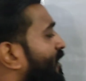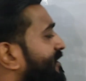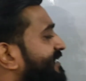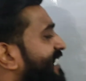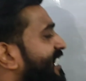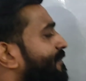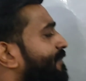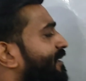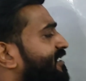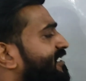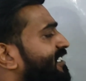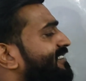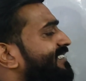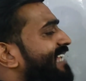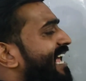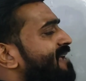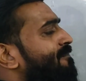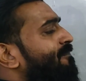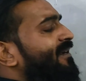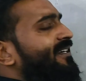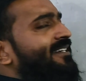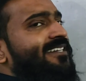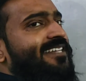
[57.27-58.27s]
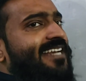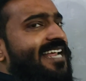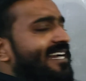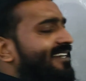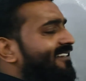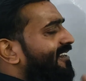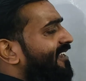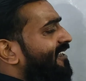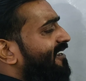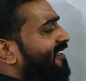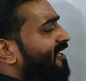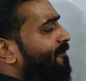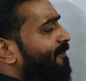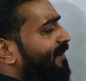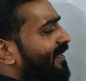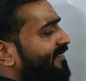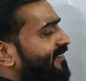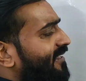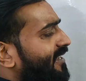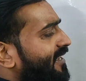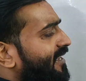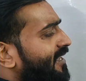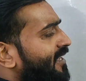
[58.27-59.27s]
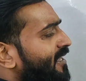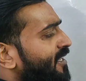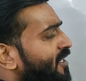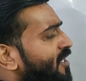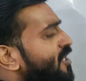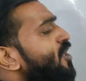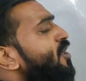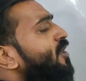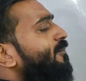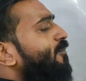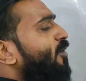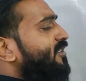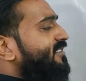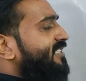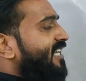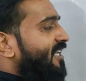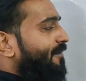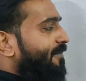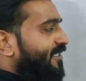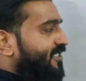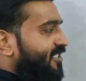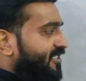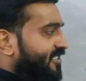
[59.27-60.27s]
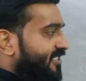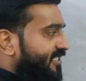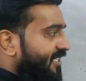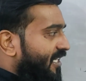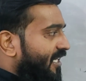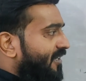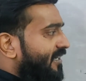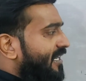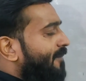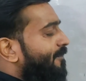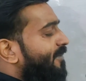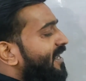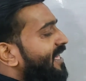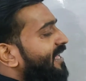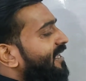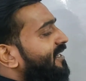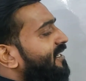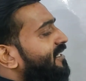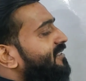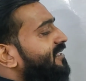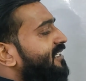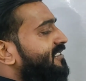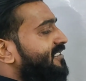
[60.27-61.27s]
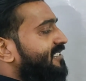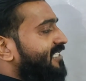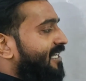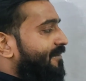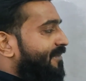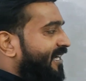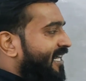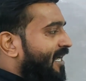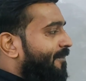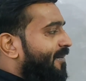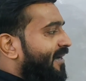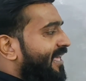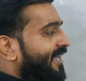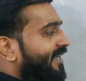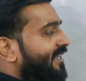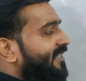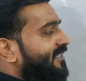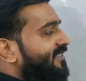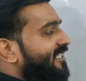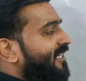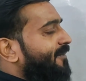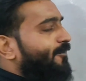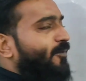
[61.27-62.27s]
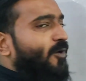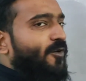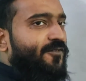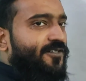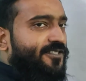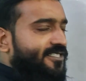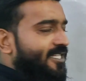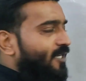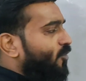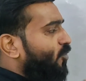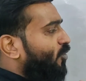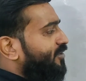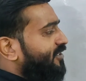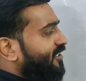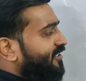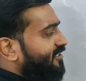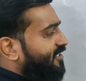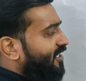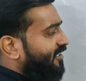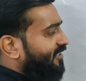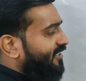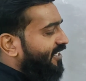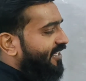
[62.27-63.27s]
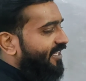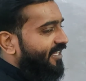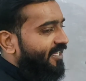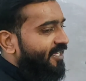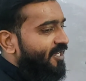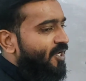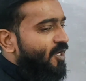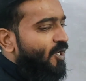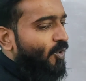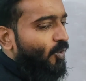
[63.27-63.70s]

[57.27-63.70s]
बहुत सारे बच्चे टाइम पर इंट्रैक्ट नहीं कर पाते हैं बहुत सारे बच्चे सी का पढ़ाई करते हैं सी का पढ़ाई करते हैं प्रोफेशनल कोर्सेज करते हैं